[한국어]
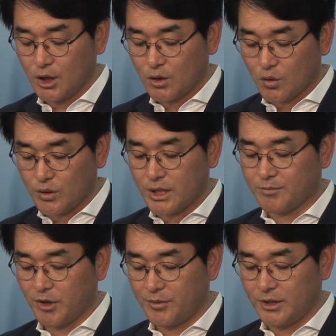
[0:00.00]

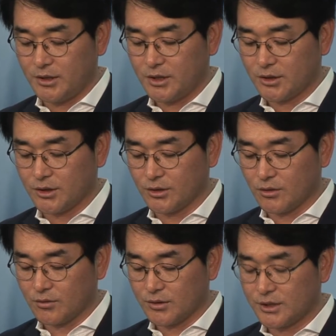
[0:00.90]
공익법인을
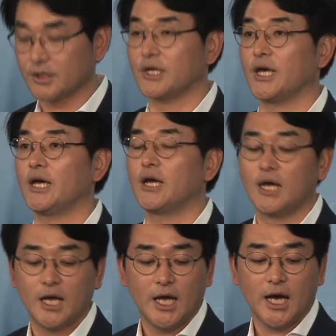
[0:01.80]
경영권 승계에
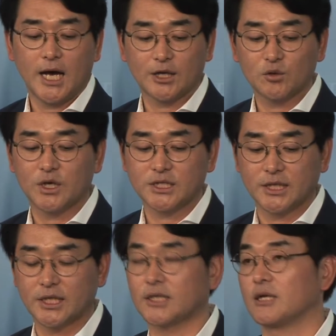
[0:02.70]
악용하지
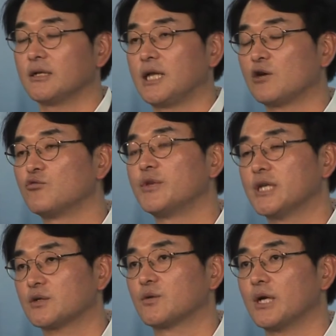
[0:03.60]
않겠다는 대국민
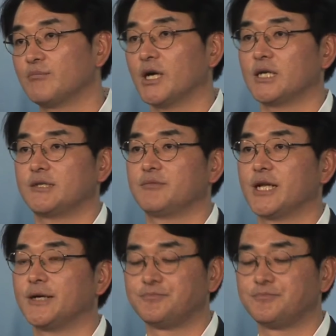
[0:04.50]
약속을 한 바가 있습니다.